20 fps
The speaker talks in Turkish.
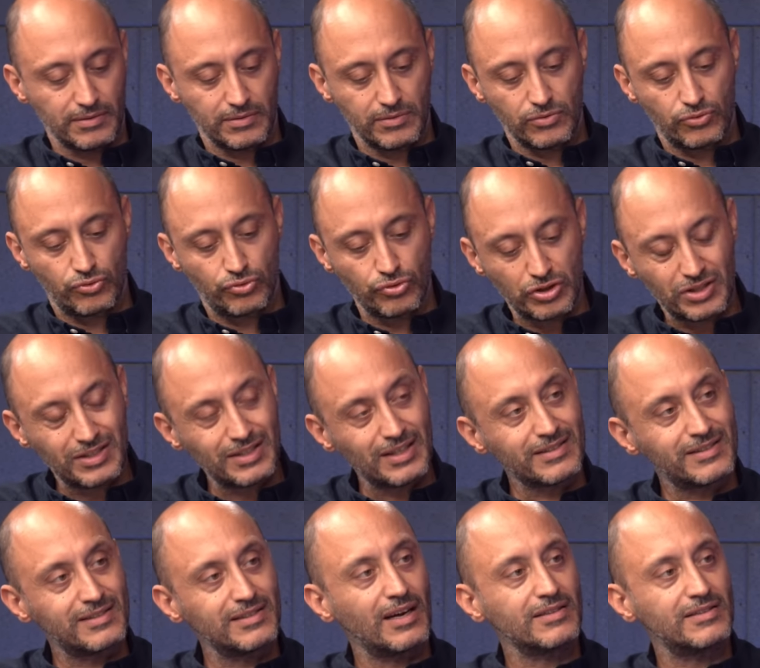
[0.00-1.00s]
Türkiye
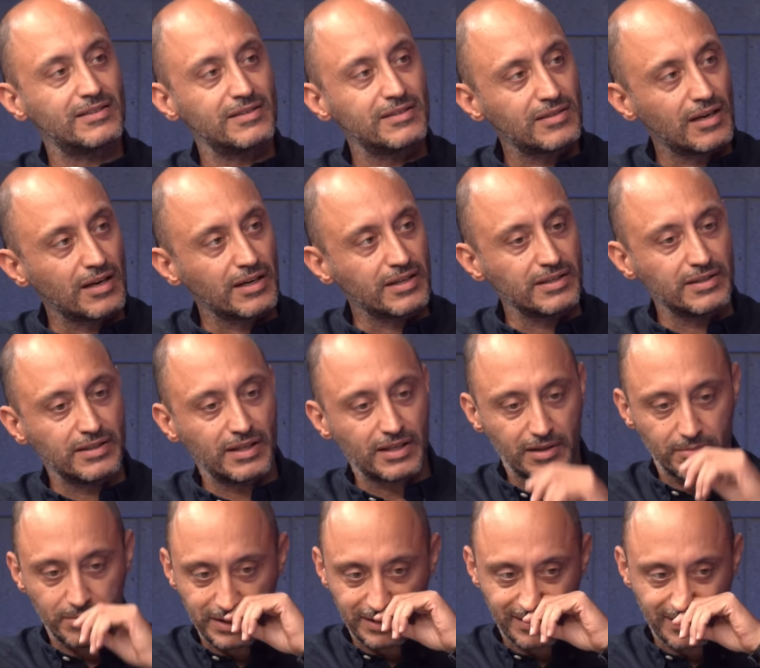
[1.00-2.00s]
siyasi tarihinde
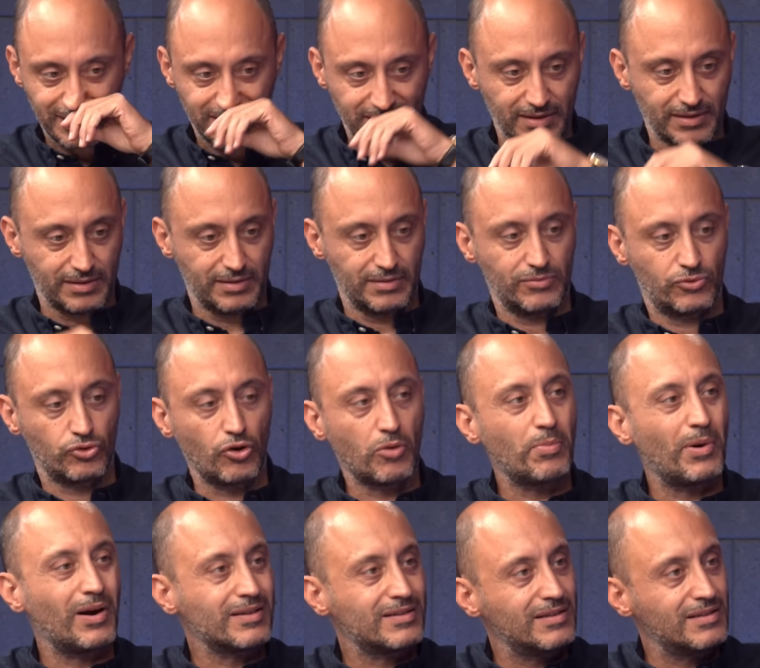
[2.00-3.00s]
ki biz çok
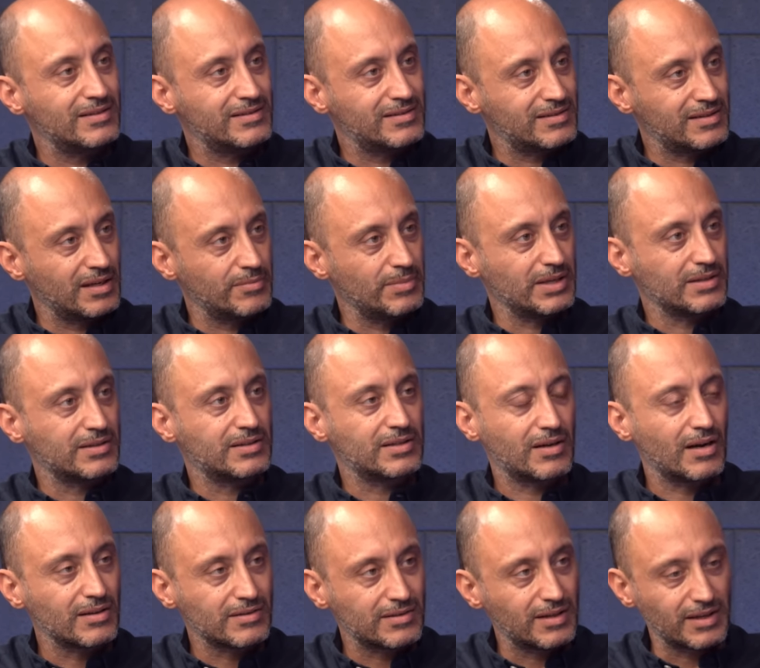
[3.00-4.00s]
partili sisteme
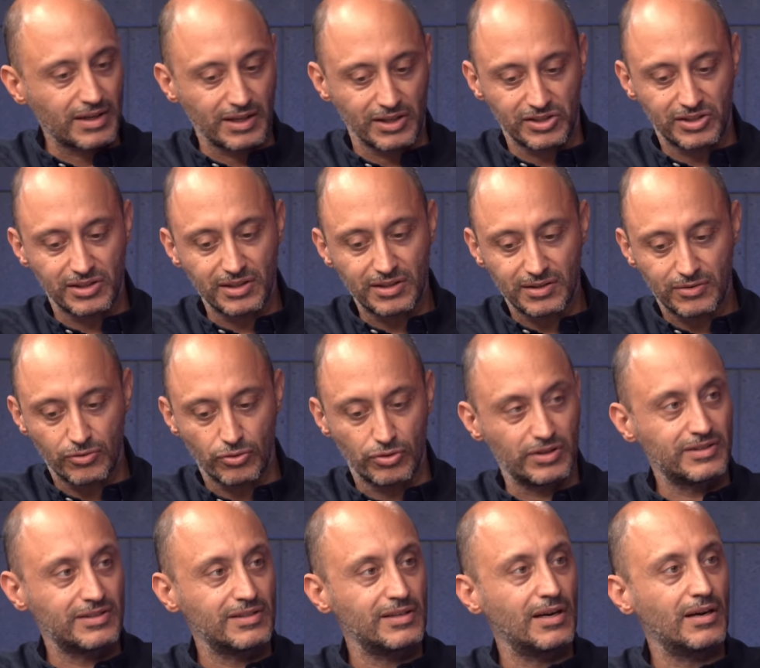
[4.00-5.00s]
46'da geçtik.
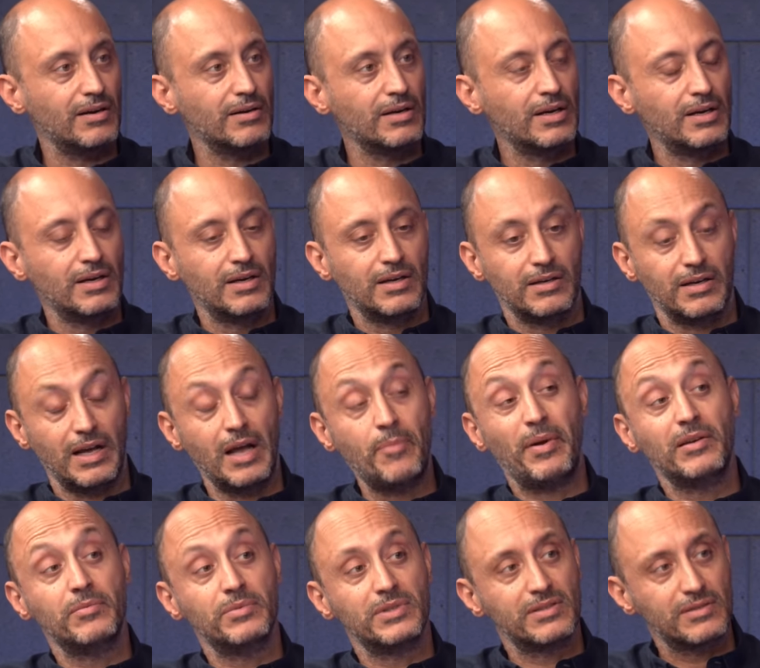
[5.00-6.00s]
Dolayısıyla
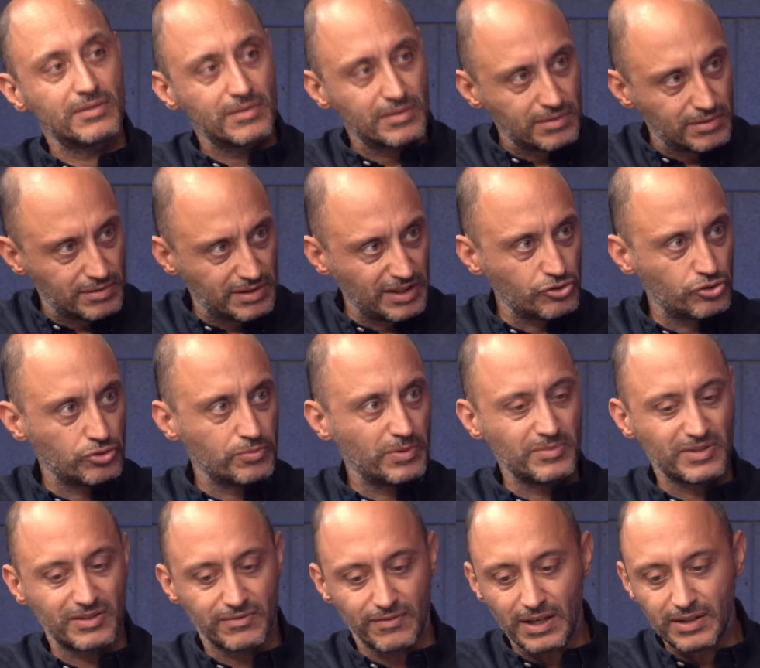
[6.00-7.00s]
epey bir
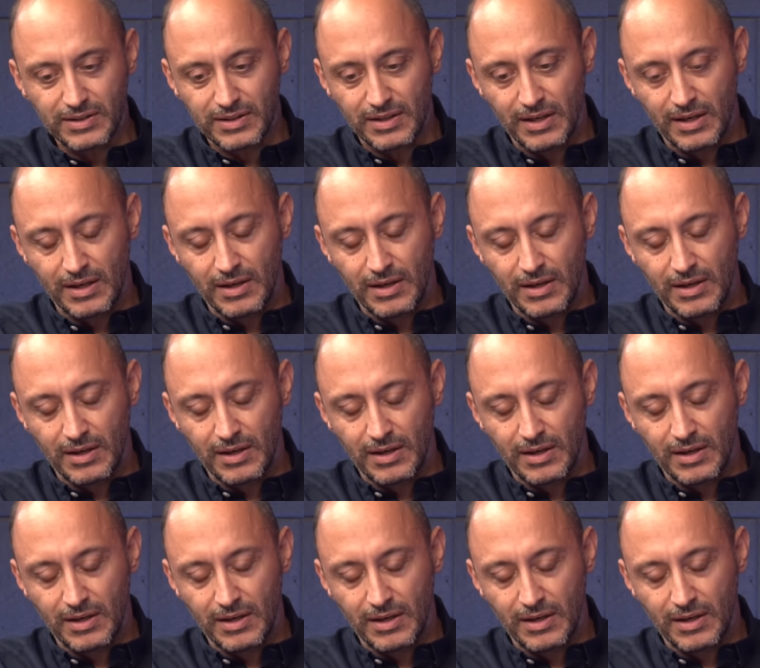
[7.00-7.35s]
tecrübemiz var.